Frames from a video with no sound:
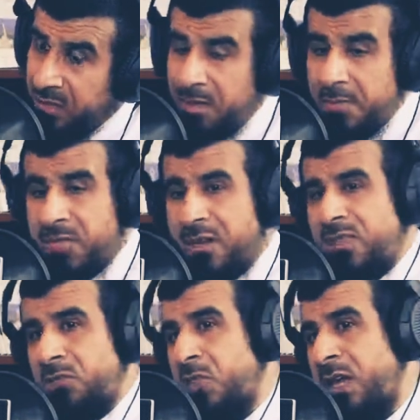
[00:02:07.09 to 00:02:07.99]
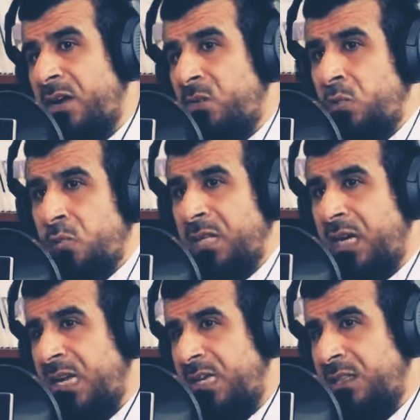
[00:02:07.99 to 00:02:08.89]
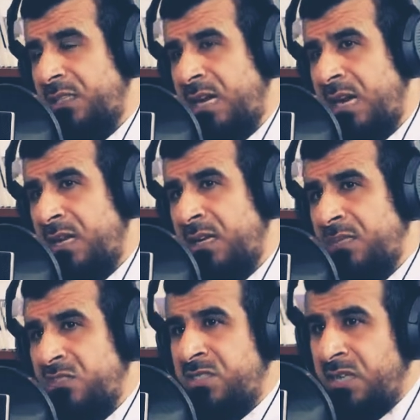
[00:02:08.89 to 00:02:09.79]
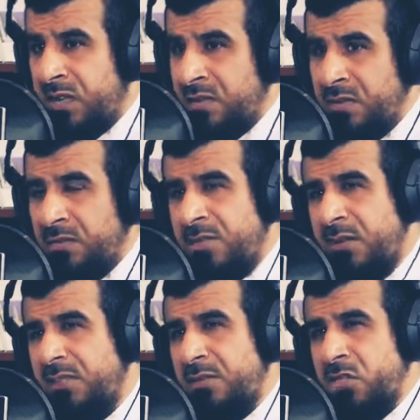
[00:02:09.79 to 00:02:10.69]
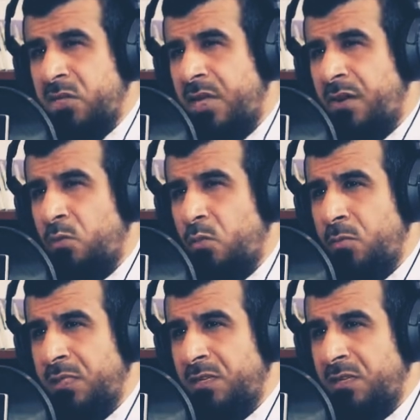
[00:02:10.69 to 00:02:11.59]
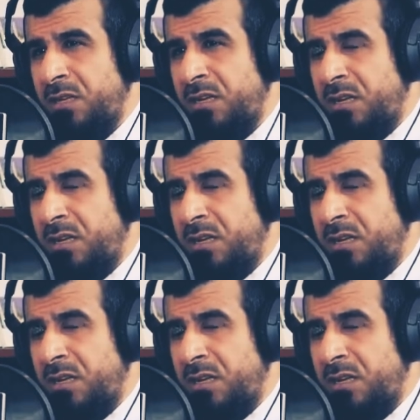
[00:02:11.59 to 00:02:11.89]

لماذا رتب الشارع عقوبة غليظة على الزنا لماذا رتب الشارع عقوبة